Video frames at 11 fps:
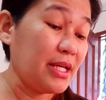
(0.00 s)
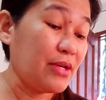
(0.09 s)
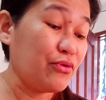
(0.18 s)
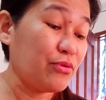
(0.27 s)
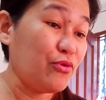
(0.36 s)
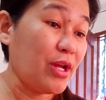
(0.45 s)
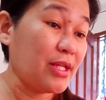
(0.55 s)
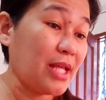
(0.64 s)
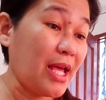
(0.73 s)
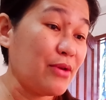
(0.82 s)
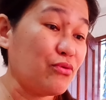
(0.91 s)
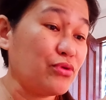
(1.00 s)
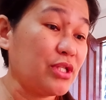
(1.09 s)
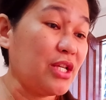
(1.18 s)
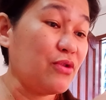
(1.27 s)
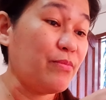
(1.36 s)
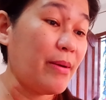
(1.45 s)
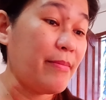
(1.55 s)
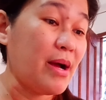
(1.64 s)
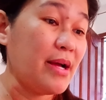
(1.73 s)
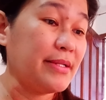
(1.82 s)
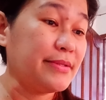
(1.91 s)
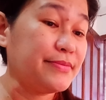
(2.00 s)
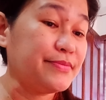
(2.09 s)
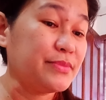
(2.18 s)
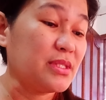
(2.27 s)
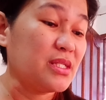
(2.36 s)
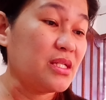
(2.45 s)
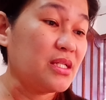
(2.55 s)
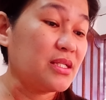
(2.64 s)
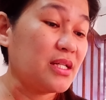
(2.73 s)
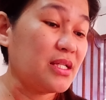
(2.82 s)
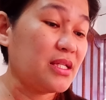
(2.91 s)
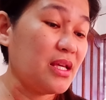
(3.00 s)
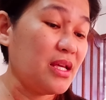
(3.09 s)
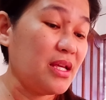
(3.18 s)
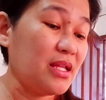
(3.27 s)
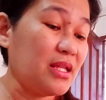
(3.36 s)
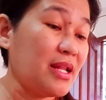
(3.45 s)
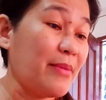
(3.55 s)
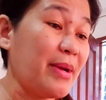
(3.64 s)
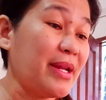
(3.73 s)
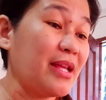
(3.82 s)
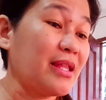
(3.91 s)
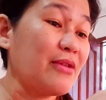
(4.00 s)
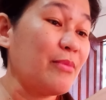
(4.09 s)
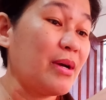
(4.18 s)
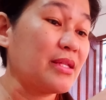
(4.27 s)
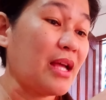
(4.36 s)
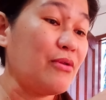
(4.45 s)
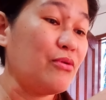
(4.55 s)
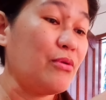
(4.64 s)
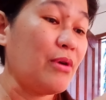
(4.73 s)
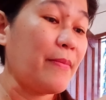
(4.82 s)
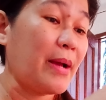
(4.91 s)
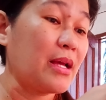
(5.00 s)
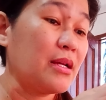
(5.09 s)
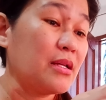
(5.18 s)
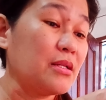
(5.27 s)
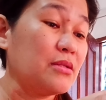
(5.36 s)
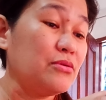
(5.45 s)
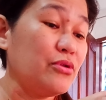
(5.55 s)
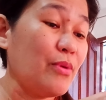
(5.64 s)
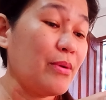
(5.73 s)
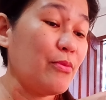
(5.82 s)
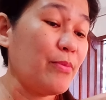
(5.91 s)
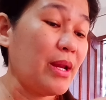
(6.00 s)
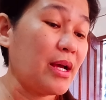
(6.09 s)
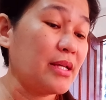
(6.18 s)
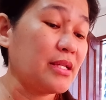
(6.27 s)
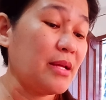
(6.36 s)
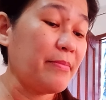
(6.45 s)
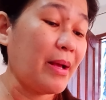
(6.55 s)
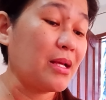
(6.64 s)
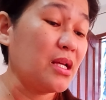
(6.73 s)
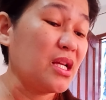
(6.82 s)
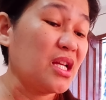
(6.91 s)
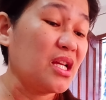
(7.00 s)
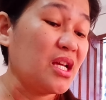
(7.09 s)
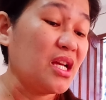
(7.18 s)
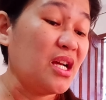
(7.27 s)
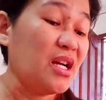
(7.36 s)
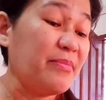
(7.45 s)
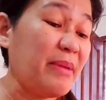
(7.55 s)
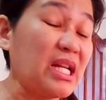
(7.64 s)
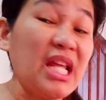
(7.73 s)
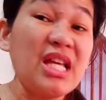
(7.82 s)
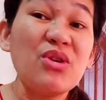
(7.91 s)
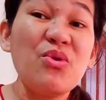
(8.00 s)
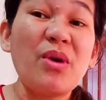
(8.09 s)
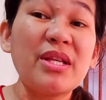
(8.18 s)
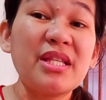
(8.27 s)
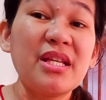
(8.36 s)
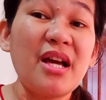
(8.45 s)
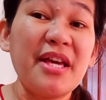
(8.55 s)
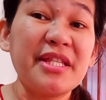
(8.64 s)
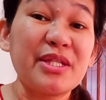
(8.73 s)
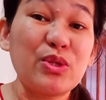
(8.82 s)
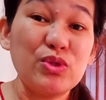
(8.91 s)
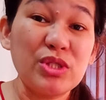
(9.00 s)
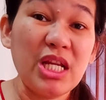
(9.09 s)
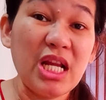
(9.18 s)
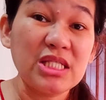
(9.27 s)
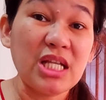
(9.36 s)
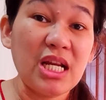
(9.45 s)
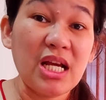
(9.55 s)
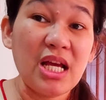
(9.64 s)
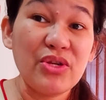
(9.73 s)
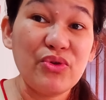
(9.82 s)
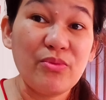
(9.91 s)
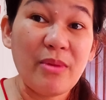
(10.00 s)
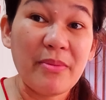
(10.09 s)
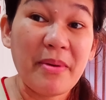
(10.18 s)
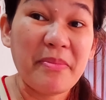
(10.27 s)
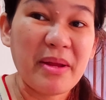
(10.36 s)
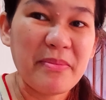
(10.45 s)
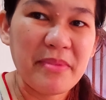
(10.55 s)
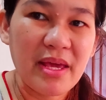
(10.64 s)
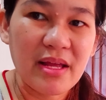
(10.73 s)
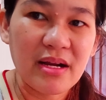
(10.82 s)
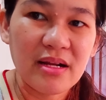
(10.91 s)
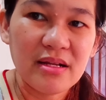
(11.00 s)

Ikot muna tayo kung sino pa ba. Kasi tinamad ata yung mga tao. Pag, huwag mong palakasan. Pag, pag linggo kasi guys, konti lang talaga yung magpipilyo.